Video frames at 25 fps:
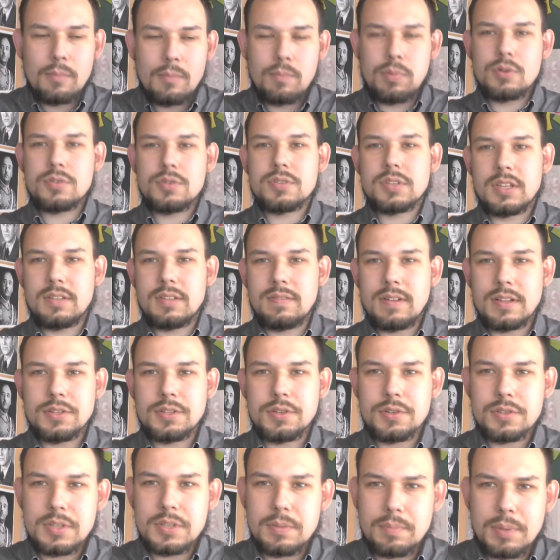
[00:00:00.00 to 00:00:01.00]
Polski
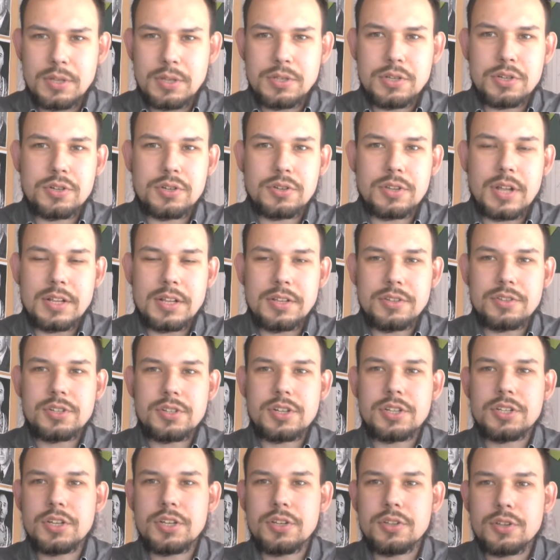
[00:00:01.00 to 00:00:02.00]
2050 ani
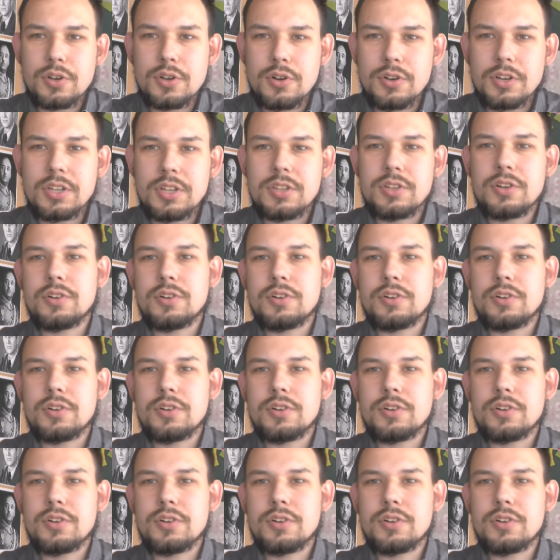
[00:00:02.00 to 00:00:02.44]
trzeciej drogi,